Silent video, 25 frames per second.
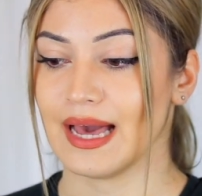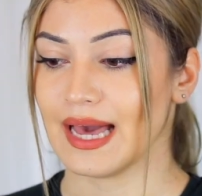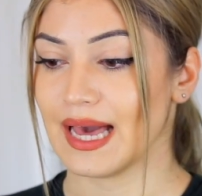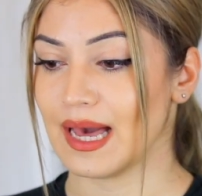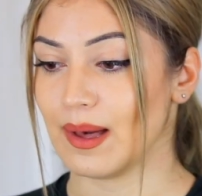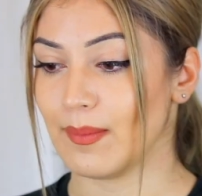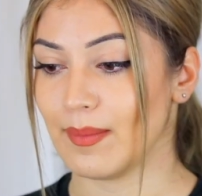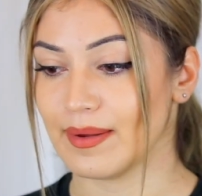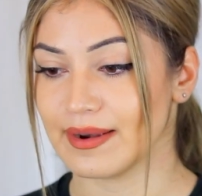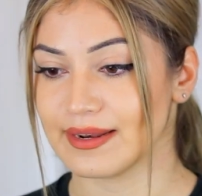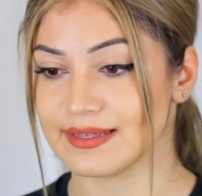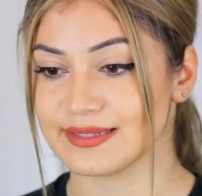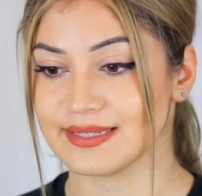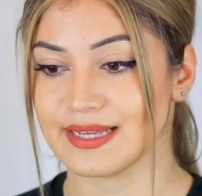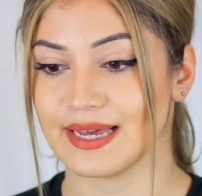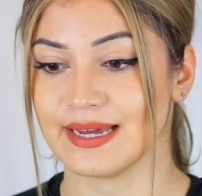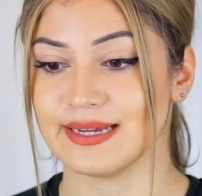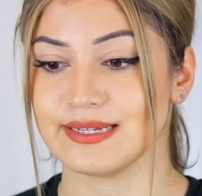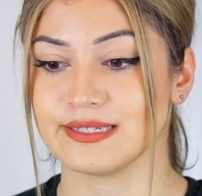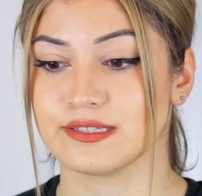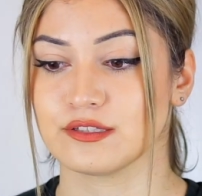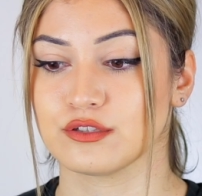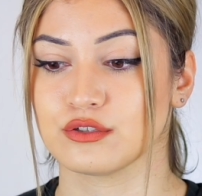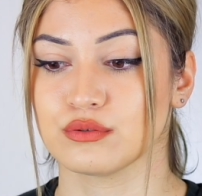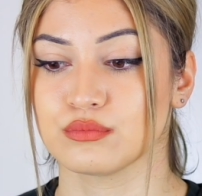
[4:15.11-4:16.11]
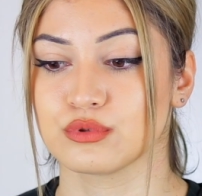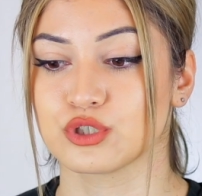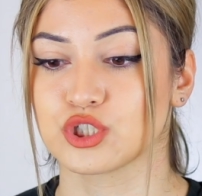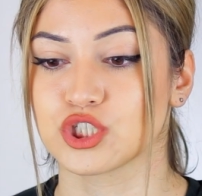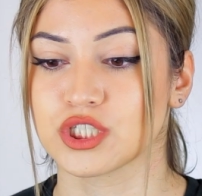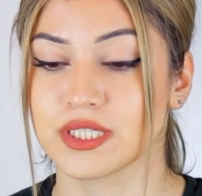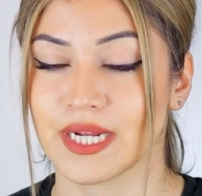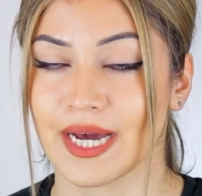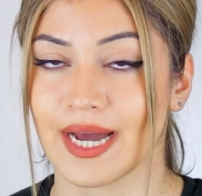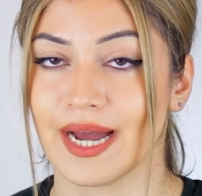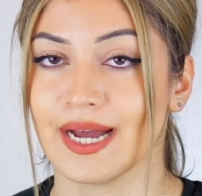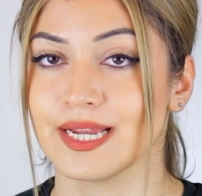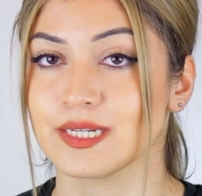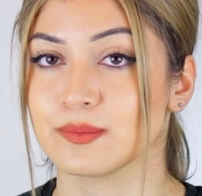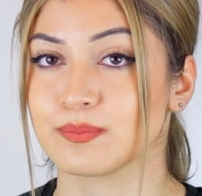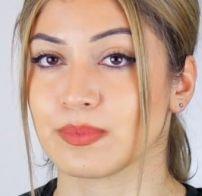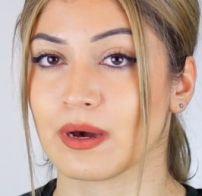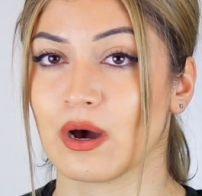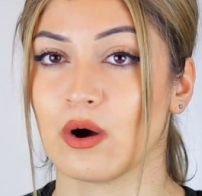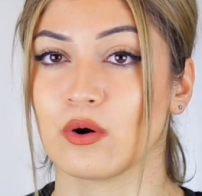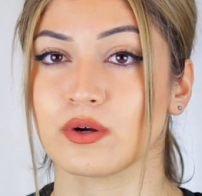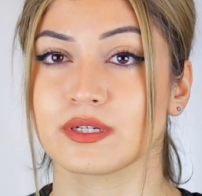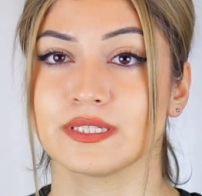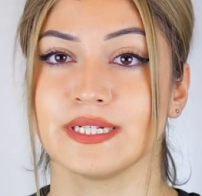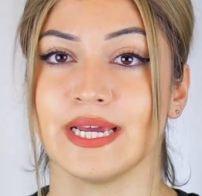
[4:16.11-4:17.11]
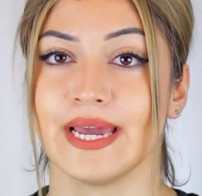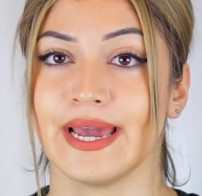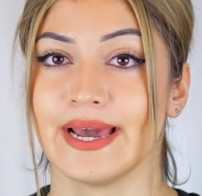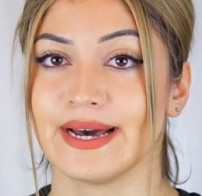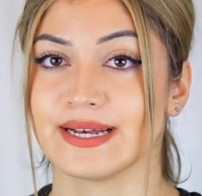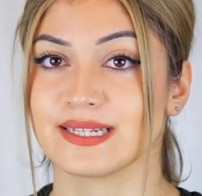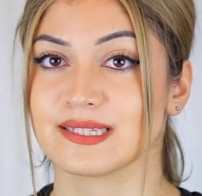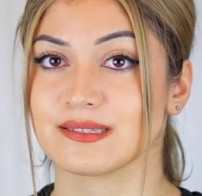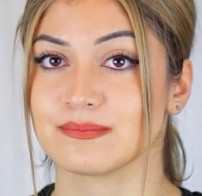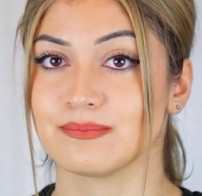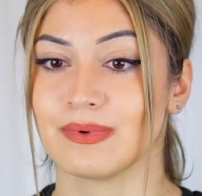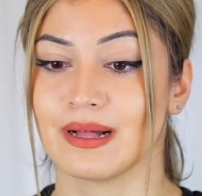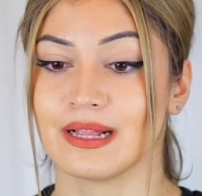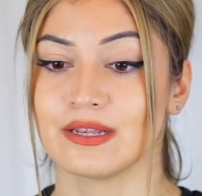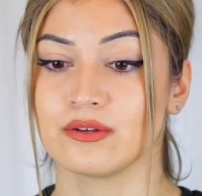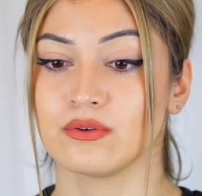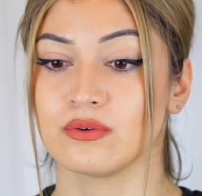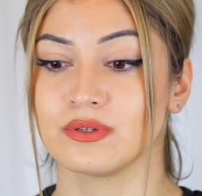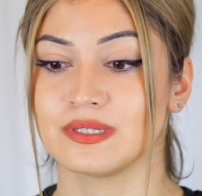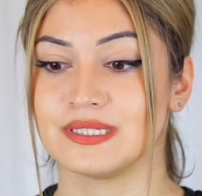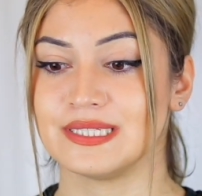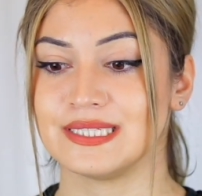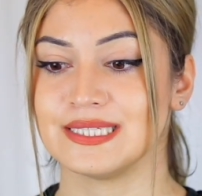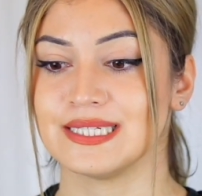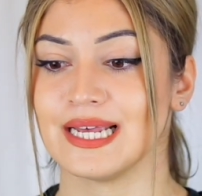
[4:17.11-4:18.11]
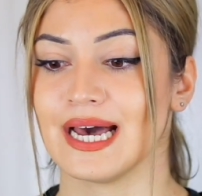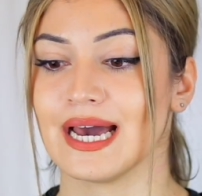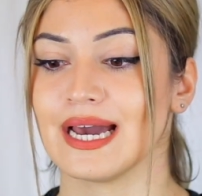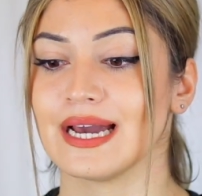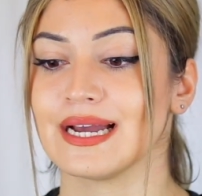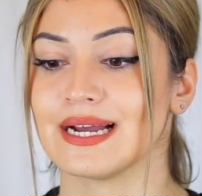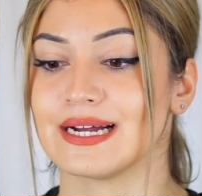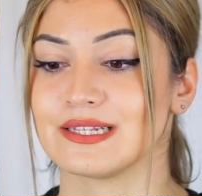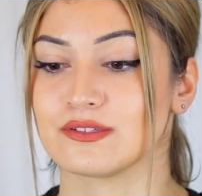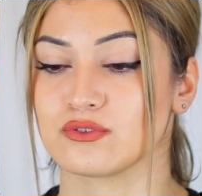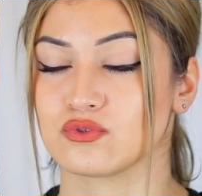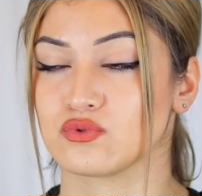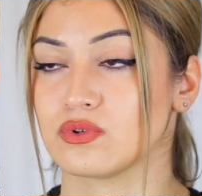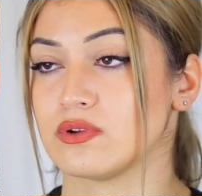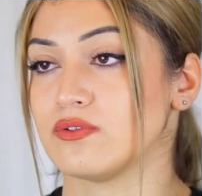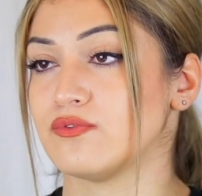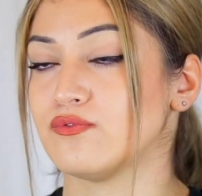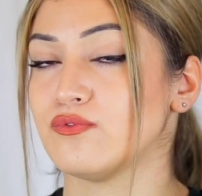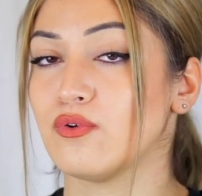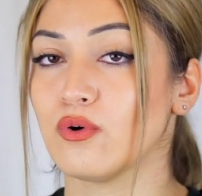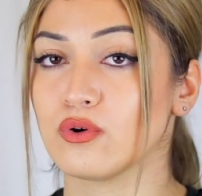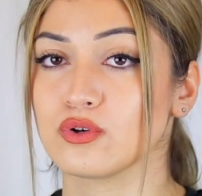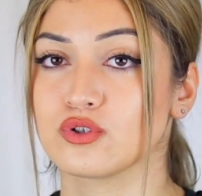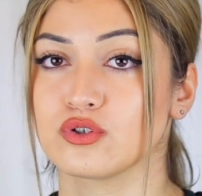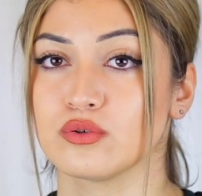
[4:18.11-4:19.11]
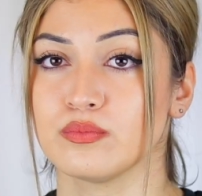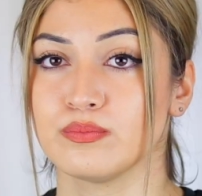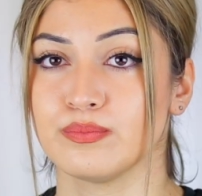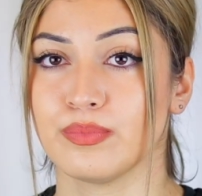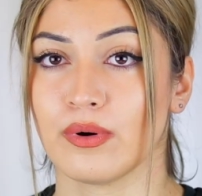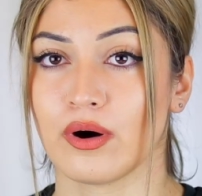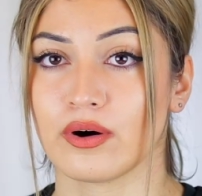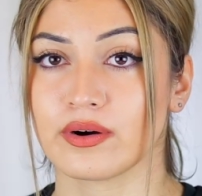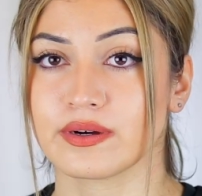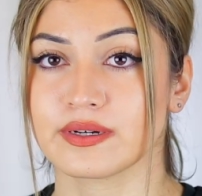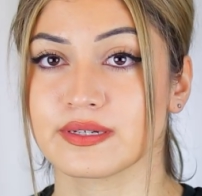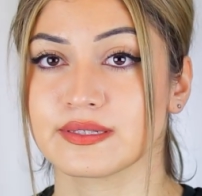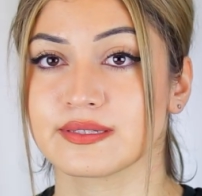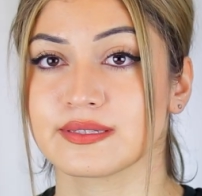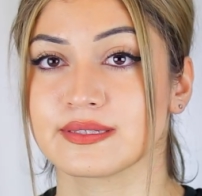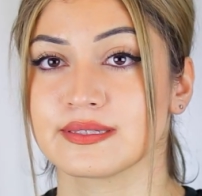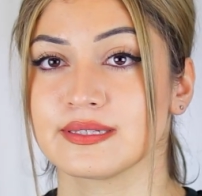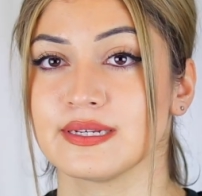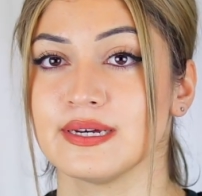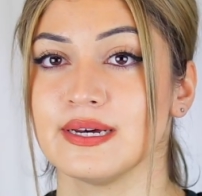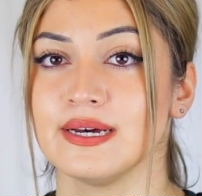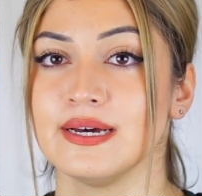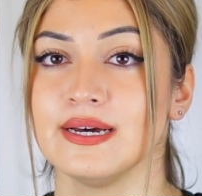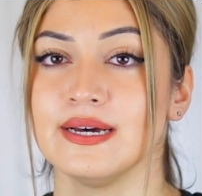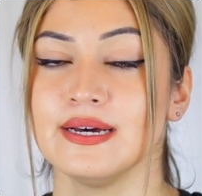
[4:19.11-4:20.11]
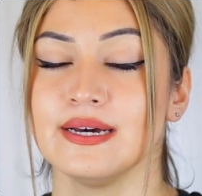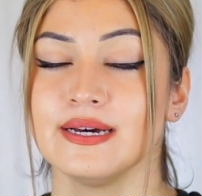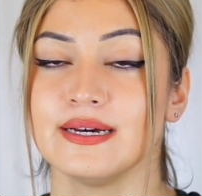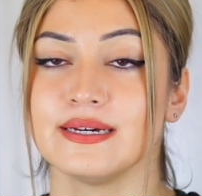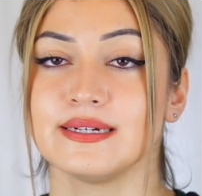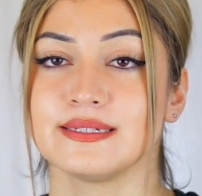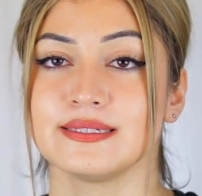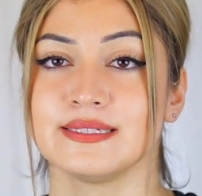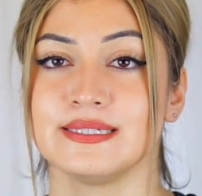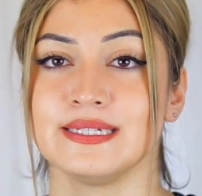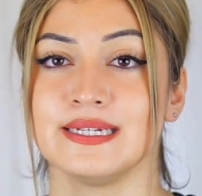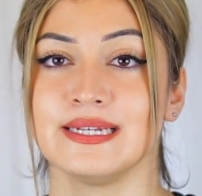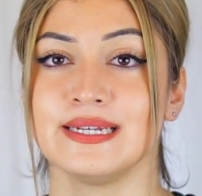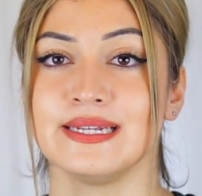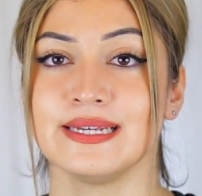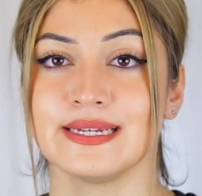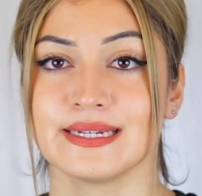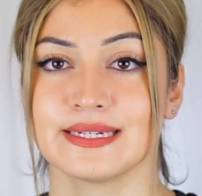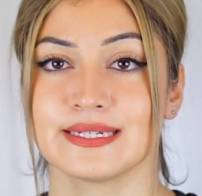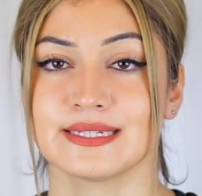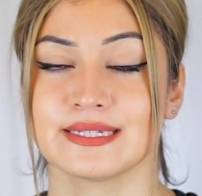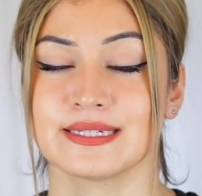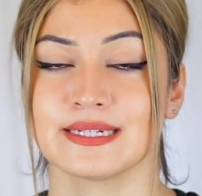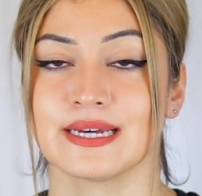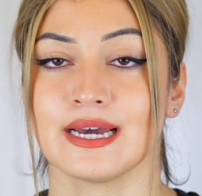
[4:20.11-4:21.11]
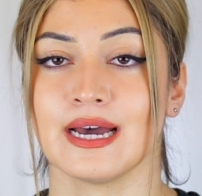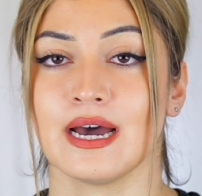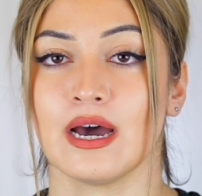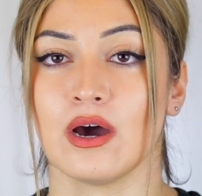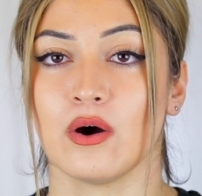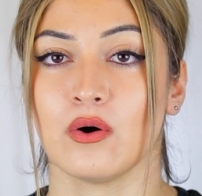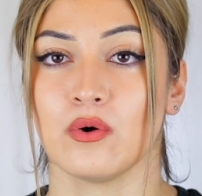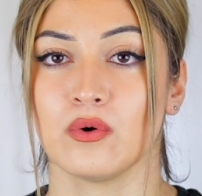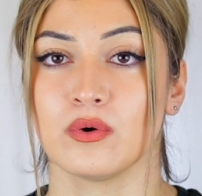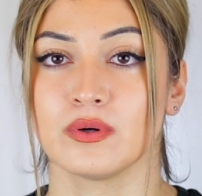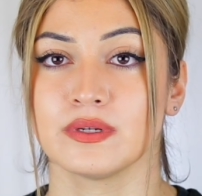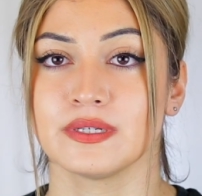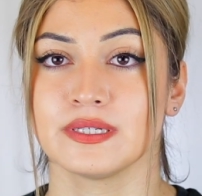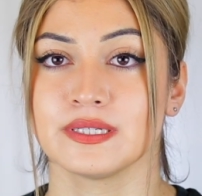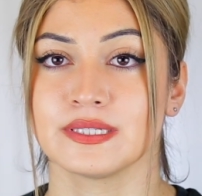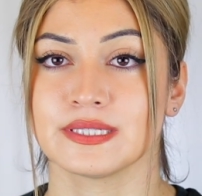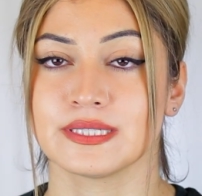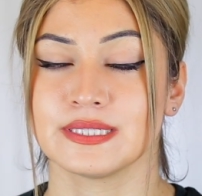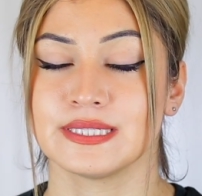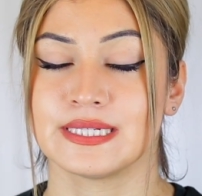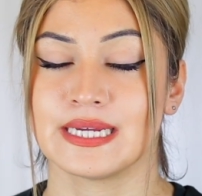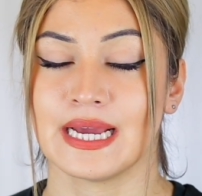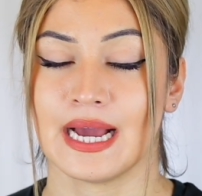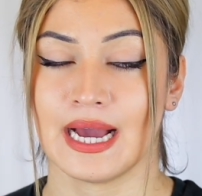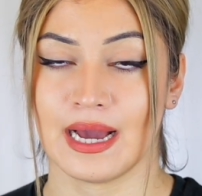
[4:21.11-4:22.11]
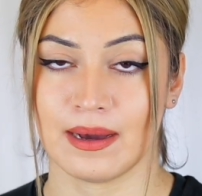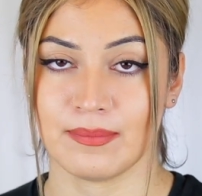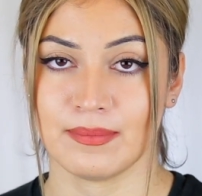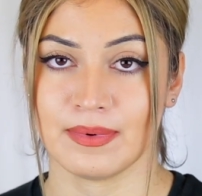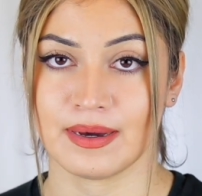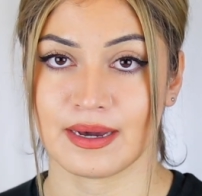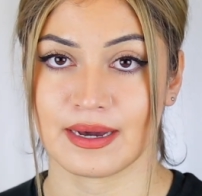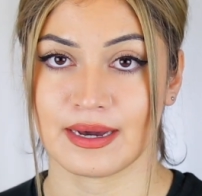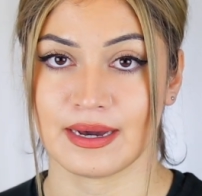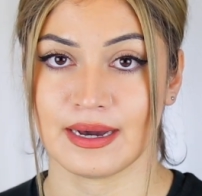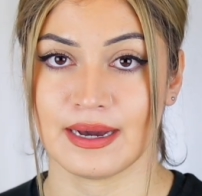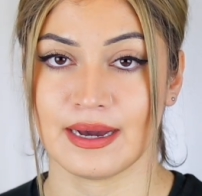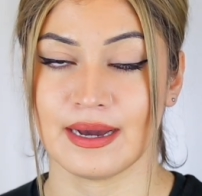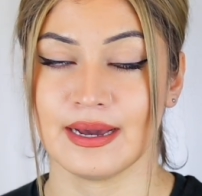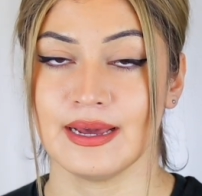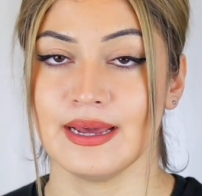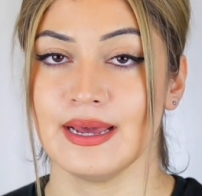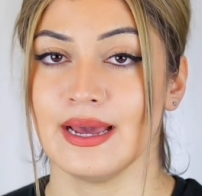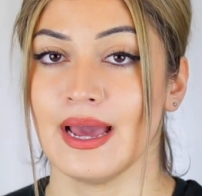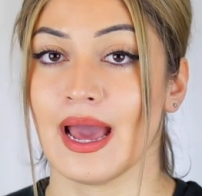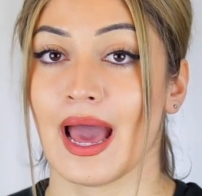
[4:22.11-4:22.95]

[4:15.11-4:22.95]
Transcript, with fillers: Aber das heißt, zum Start braucht ihr erstmal nur die Sachen, also so eine Fotobox, die Lichter und die Kamera.